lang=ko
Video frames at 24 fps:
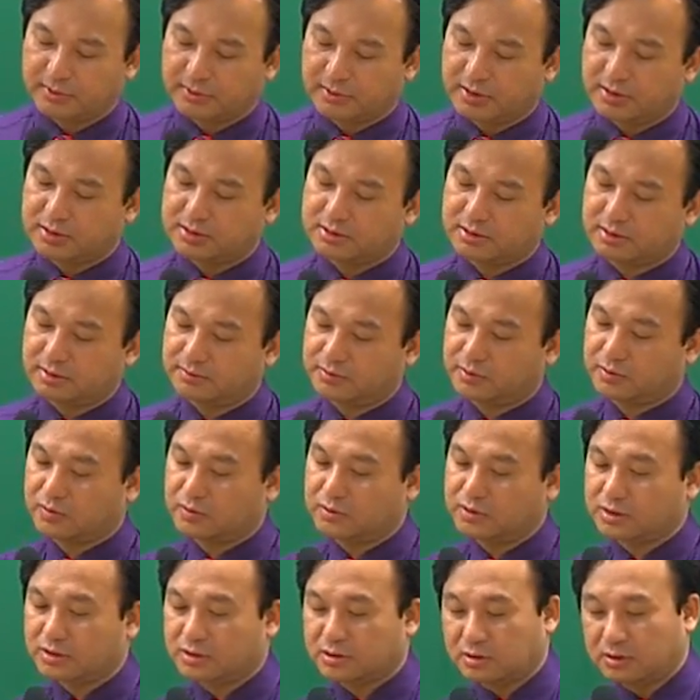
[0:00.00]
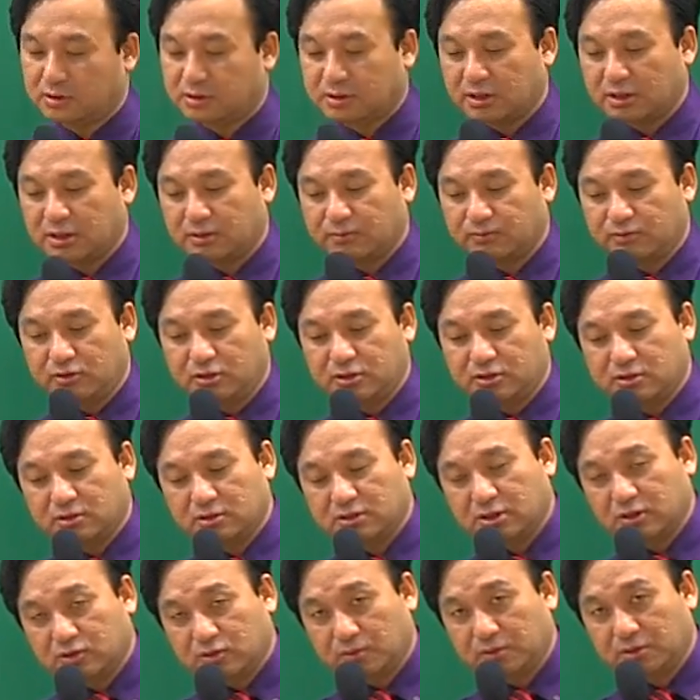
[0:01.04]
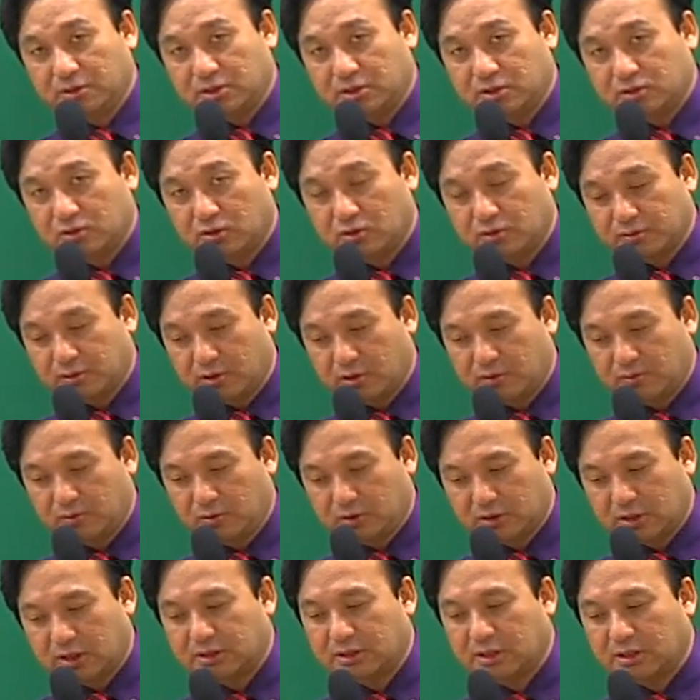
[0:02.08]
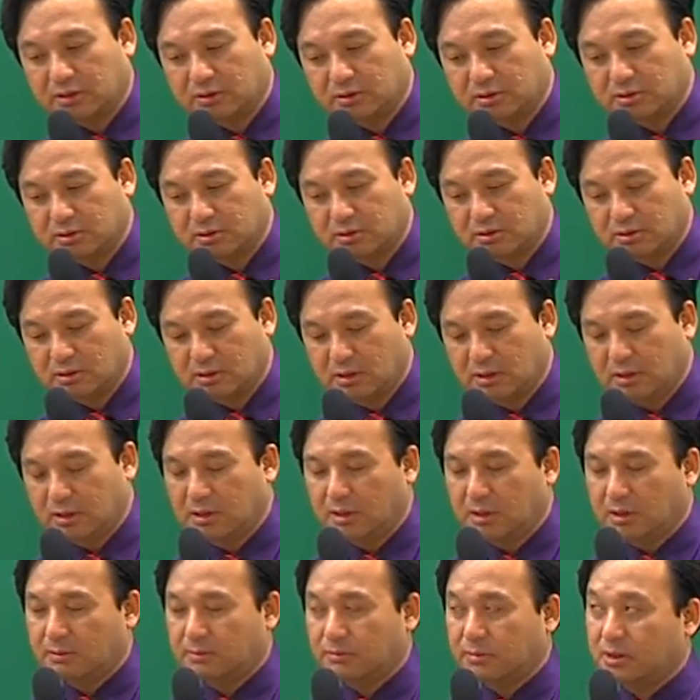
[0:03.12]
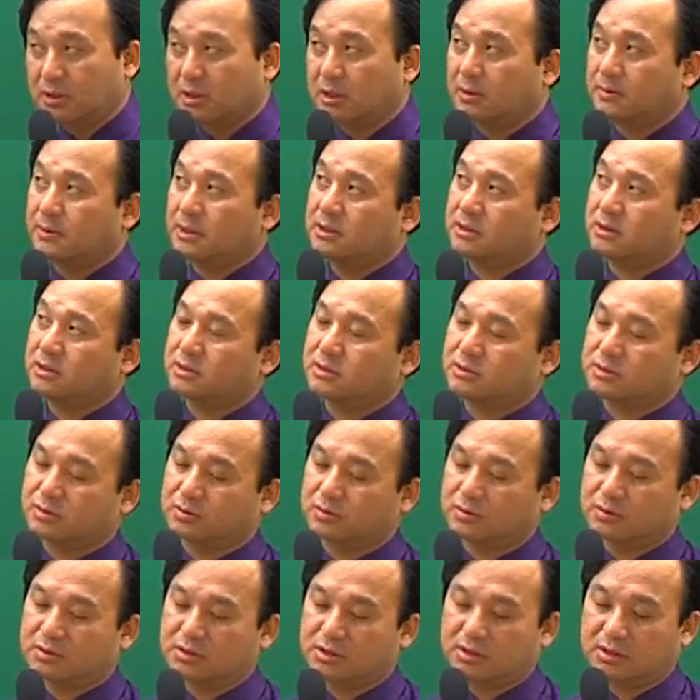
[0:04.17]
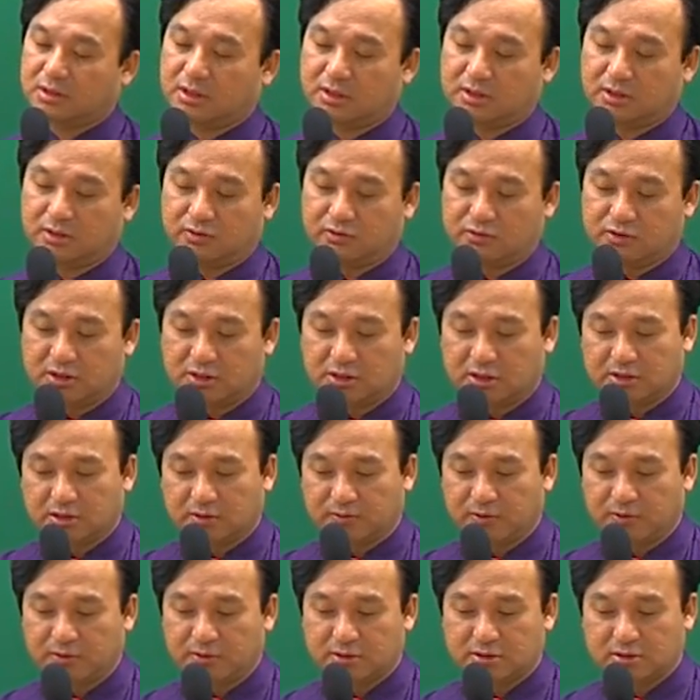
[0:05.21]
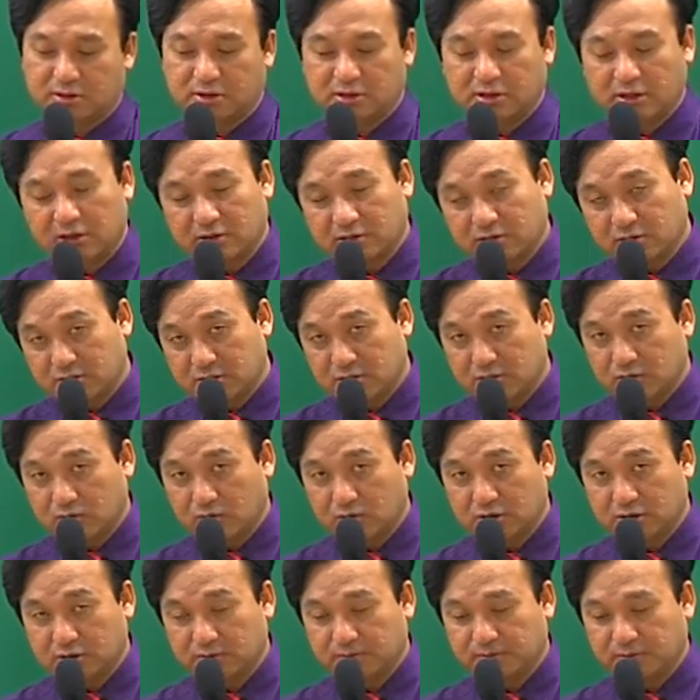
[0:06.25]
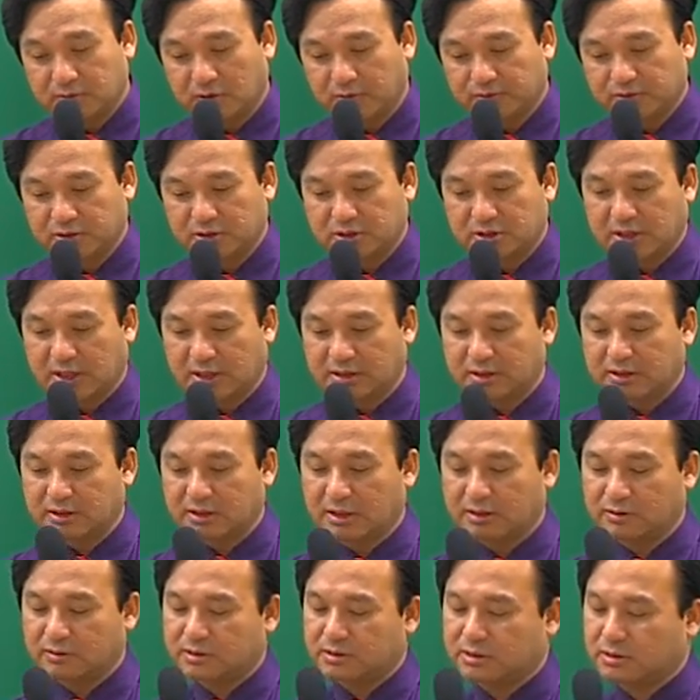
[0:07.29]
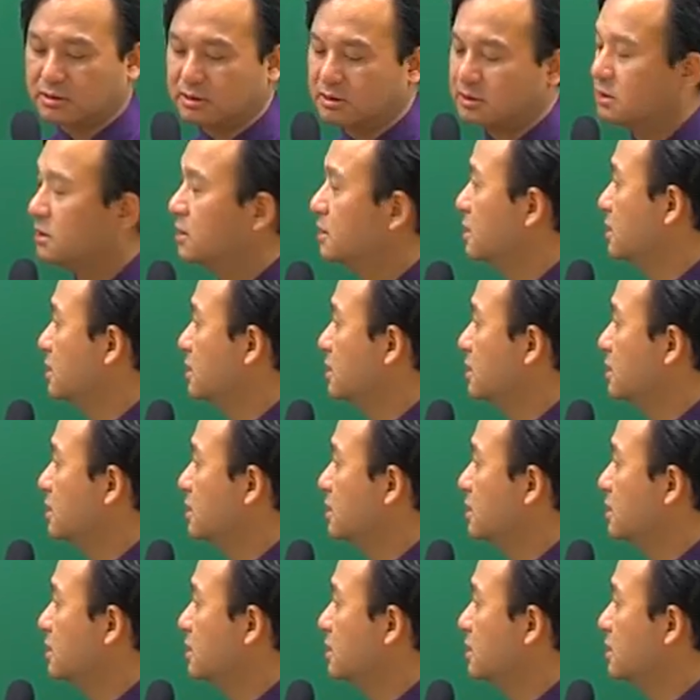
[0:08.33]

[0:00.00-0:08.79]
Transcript: 그래서 토지는 절대량 물리적량이 소멸되지 못한다는 거죠. 비가 많이 와서 농지가 유실됐다, 표면이 쓸렸다 같아서 토지는 없어지지 않는다는 거죠.